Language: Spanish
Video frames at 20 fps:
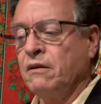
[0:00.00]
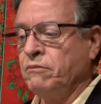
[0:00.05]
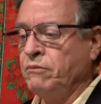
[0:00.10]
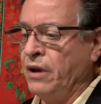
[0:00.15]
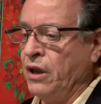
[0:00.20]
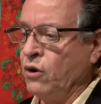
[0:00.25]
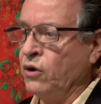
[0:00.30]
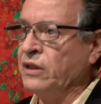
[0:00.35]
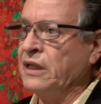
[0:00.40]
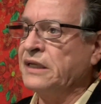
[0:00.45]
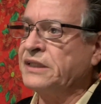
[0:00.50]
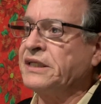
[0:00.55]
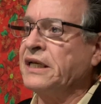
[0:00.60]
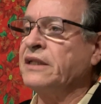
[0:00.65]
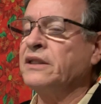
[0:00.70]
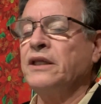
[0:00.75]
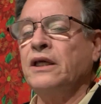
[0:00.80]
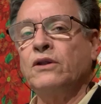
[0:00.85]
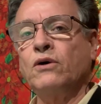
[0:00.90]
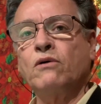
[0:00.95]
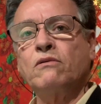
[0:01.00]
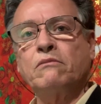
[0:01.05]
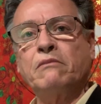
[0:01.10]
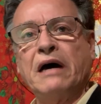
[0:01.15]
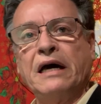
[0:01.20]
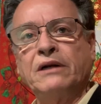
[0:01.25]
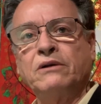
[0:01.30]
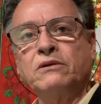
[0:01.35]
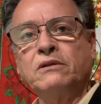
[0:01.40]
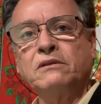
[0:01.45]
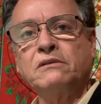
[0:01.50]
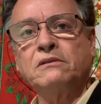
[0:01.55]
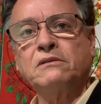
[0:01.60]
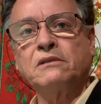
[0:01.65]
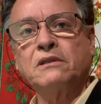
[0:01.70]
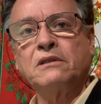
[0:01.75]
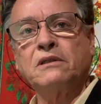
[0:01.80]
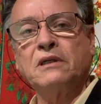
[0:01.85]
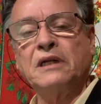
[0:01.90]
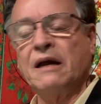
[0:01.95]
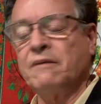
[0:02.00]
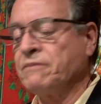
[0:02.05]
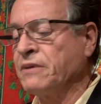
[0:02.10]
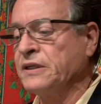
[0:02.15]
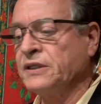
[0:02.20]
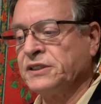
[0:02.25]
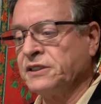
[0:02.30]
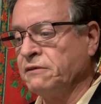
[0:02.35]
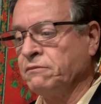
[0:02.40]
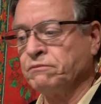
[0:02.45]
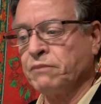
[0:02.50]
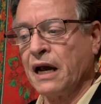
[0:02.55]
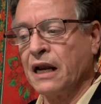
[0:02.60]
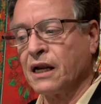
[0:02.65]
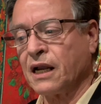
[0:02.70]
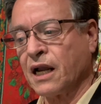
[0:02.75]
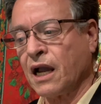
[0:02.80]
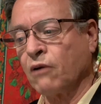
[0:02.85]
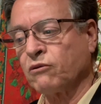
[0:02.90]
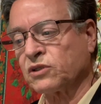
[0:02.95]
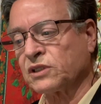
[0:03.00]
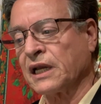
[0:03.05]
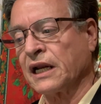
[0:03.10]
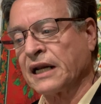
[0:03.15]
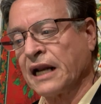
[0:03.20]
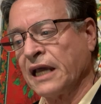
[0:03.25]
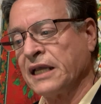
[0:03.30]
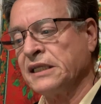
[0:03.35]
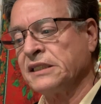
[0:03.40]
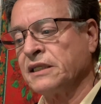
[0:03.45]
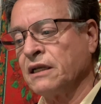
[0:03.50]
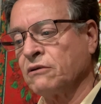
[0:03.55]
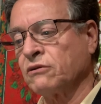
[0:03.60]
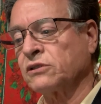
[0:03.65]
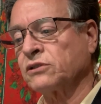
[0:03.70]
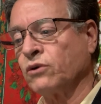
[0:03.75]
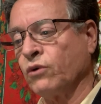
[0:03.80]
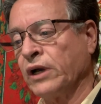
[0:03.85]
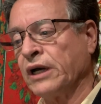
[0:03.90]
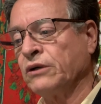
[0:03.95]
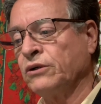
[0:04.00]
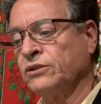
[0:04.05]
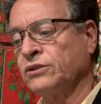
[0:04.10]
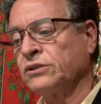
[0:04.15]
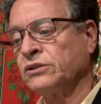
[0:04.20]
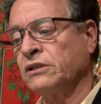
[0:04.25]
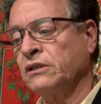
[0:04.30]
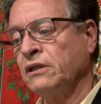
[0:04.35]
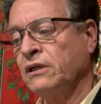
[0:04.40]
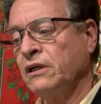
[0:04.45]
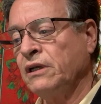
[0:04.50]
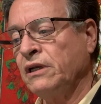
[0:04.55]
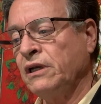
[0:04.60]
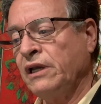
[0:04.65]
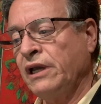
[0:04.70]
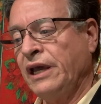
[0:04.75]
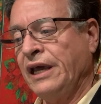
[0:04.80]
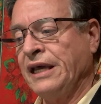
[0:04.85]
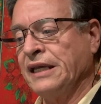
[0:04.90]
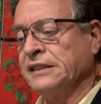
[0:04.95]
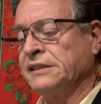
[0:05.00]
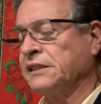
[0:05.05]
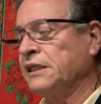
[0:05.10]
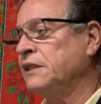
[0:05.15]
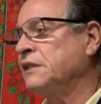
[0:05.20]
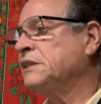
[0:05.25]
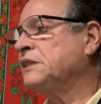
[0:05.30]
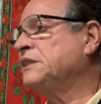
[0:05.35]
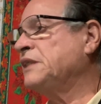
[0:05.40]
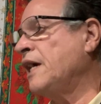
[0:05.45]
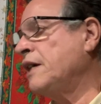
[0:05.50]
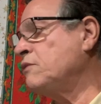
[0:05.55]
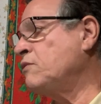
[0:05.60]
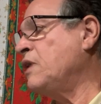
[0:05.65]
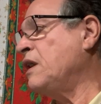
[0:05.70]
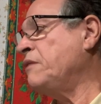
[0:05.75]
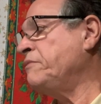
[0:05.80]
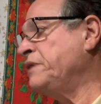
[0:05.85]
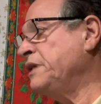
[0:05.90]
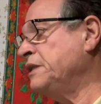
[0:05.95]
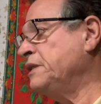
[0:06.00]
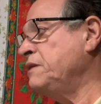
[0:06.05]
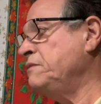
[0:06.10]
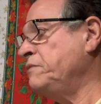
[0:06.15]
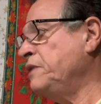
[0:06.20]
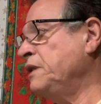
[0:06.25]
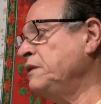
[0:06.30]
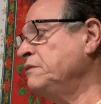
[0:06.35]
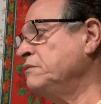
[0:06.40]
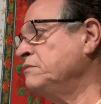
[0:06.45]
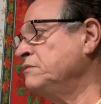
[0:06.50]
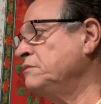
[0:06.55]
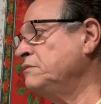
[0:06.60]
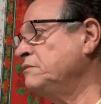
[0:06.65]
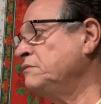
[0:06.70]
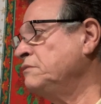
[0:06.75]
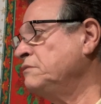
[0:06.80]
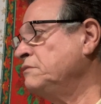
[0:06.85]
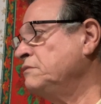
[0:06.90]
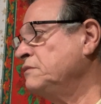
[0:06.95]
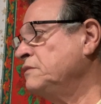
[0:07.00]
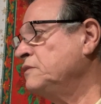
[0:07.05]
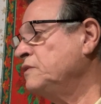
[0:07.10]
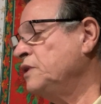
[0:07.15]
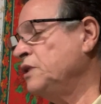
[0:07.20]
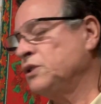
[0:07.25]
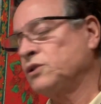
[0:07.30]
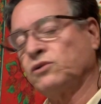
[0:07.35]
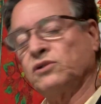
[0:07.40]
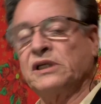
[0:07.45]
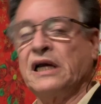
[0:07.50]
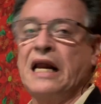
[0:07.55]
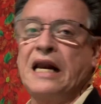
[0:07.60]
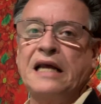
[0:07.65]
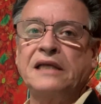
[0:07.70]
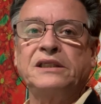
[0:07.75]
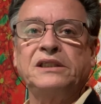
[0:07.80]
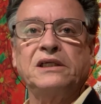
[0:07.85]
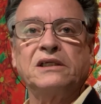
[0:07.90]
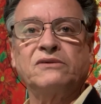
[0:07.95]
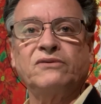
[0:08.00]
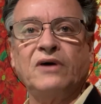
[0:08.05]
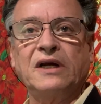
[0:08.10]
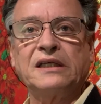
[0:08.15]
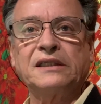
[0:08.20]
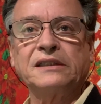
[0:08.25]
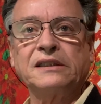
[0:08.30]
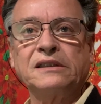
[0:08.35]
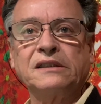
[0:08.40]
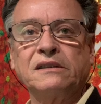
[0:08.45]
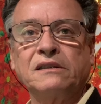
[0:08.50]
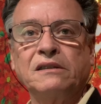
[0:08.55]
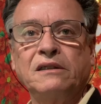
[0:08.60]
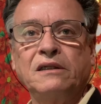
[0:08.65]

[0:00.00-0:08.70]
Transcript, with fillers: Pero en el sentido humano, la principal causa raíz de los juegos es ser una víctima y sus ganancias falsas,